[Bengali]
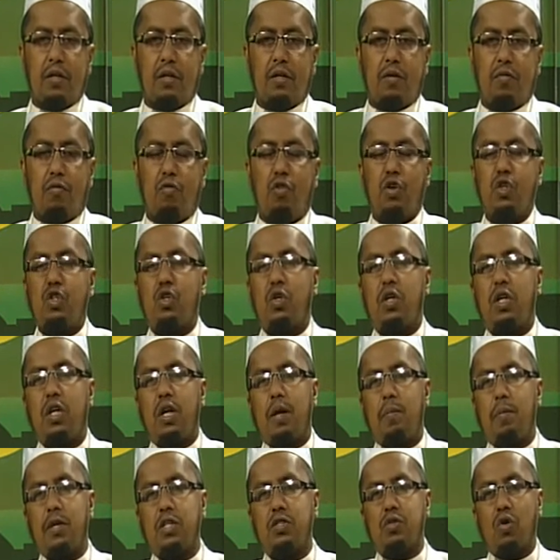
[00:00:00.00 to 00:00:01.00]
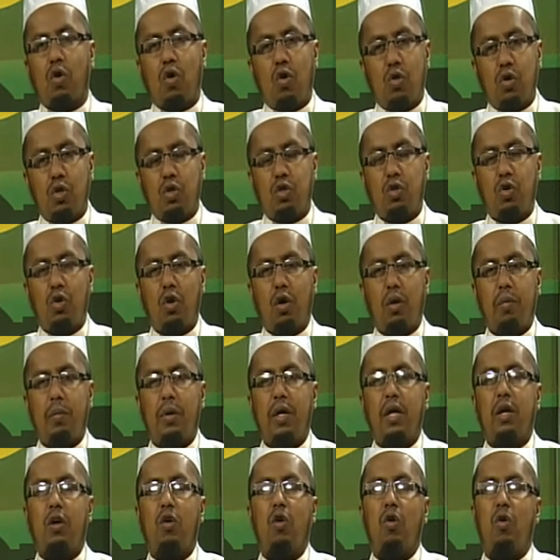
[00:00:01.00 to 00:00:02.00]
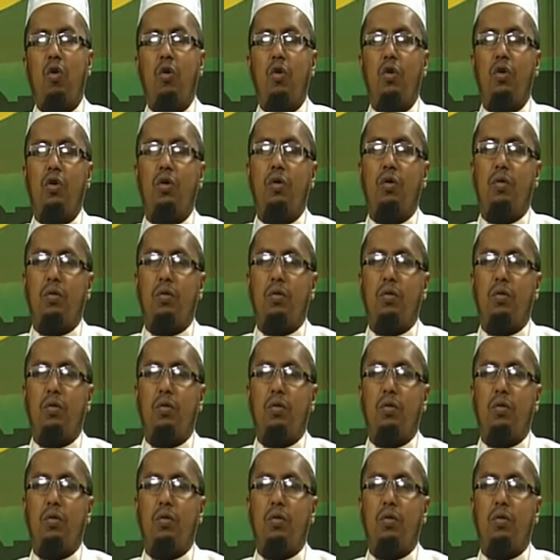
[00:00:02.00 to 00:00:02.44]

ফজরের নামাজ কখন শুরু হবে কখন